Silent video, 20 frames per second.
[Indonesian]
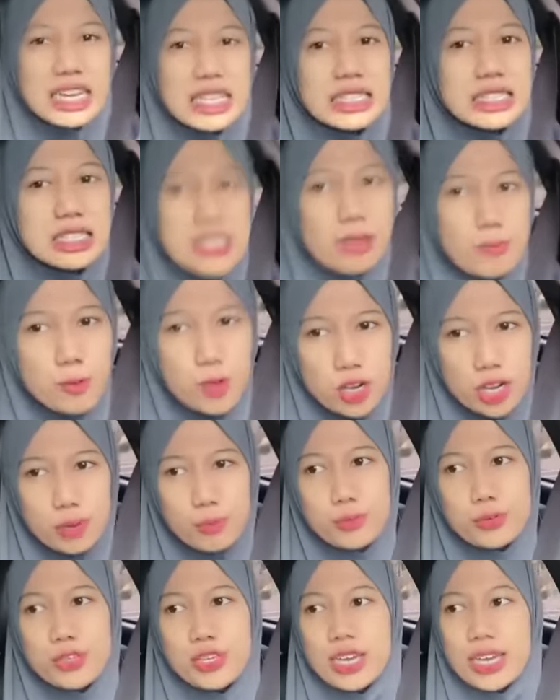kan setiap orang
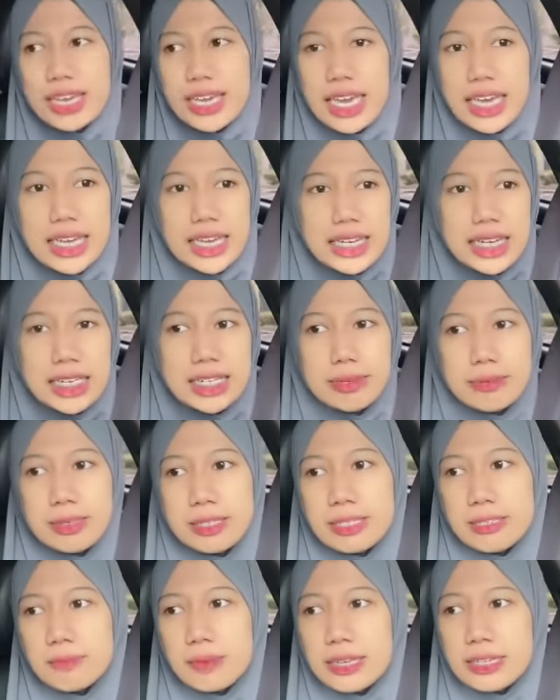punya keyakinannya
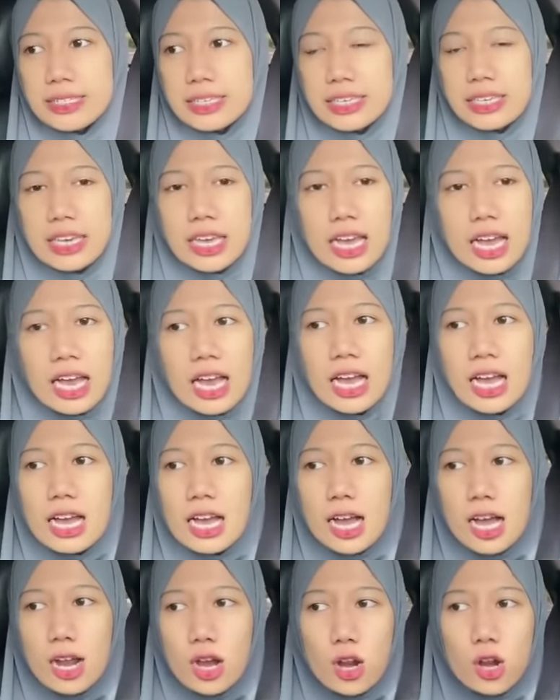masing-masing ya
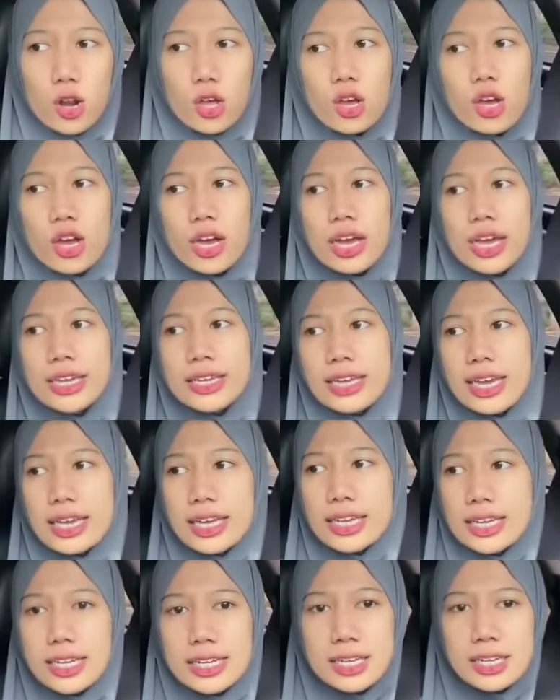kalau lo
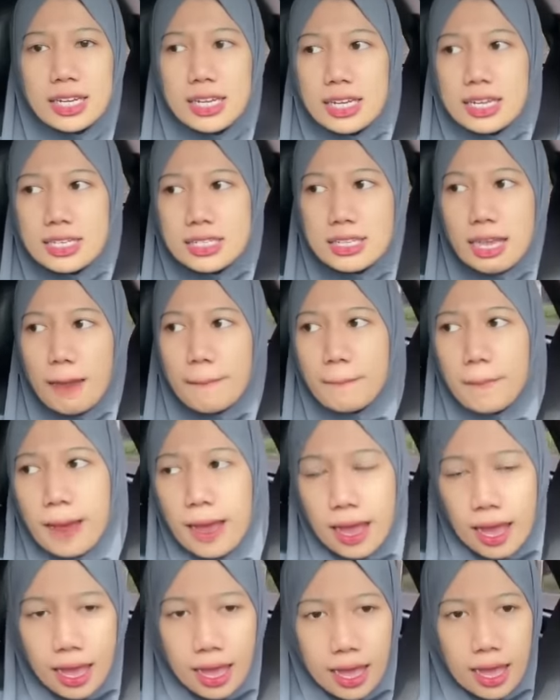yakin
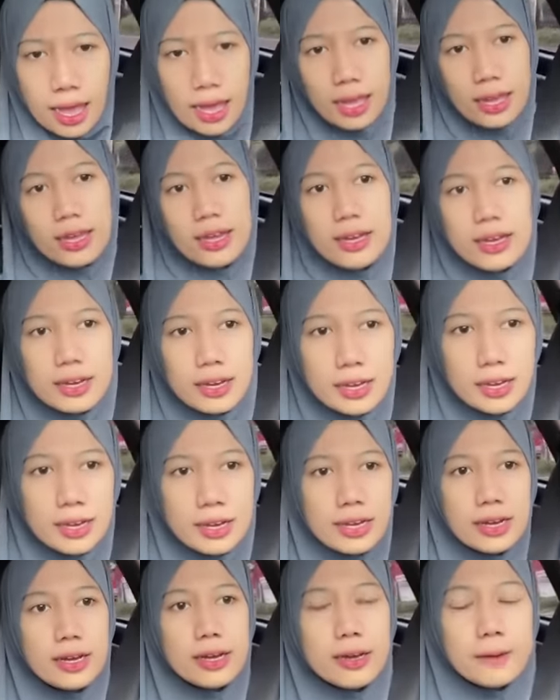sama
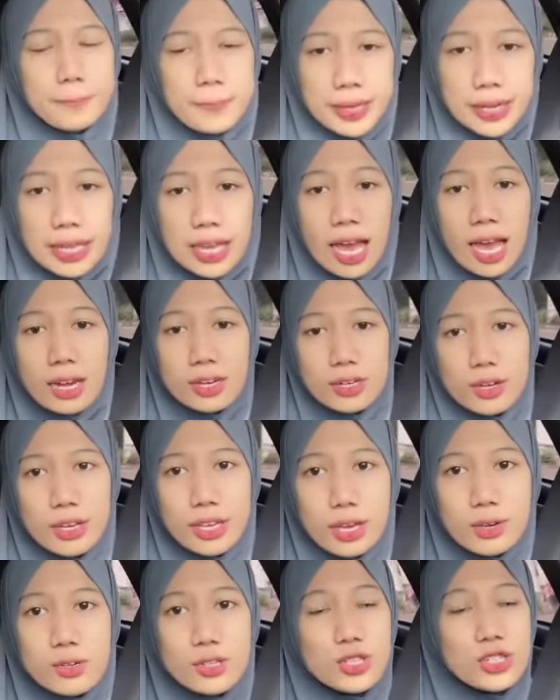uh, pilihan lo
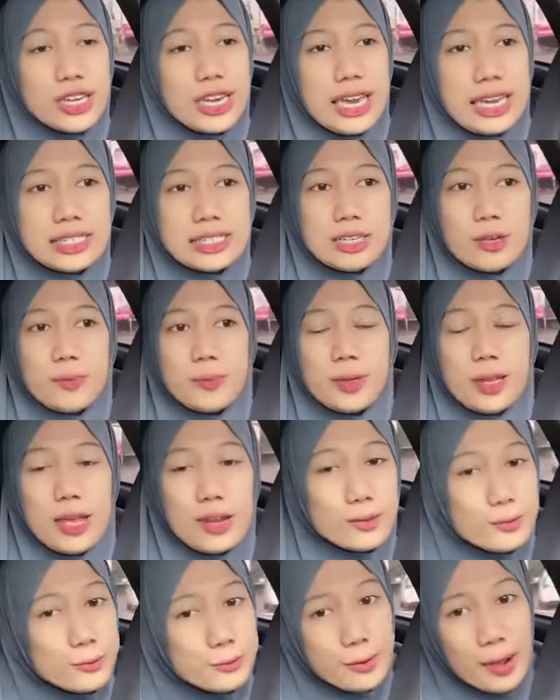ya gue juga yakin sama
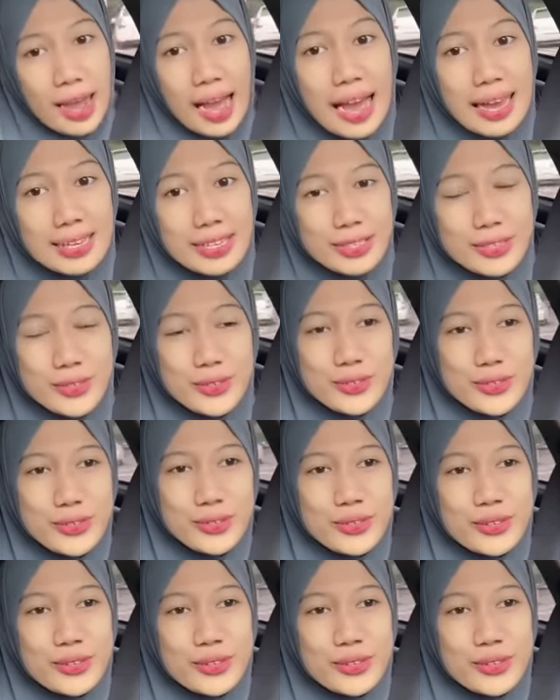pilihan gue gitu